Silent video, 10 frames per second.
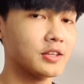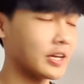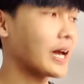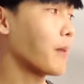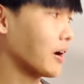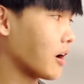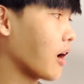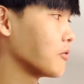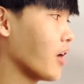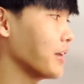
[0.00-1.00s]
thì các bạn
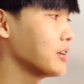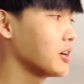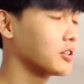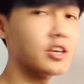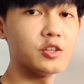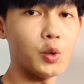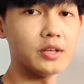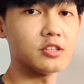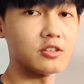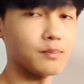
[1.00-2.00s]
cần phải di
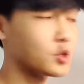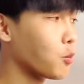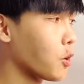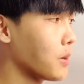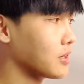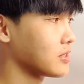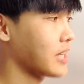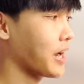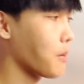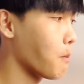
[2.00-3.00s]
chuyển sự tập trung của mình
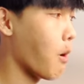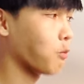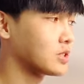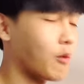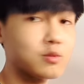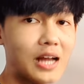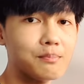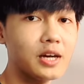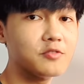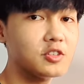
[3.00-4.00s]
sang một trong
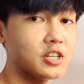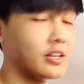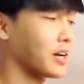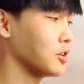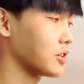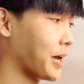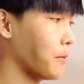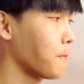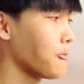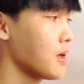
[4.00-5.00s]
năm cái phương trình năng lượng này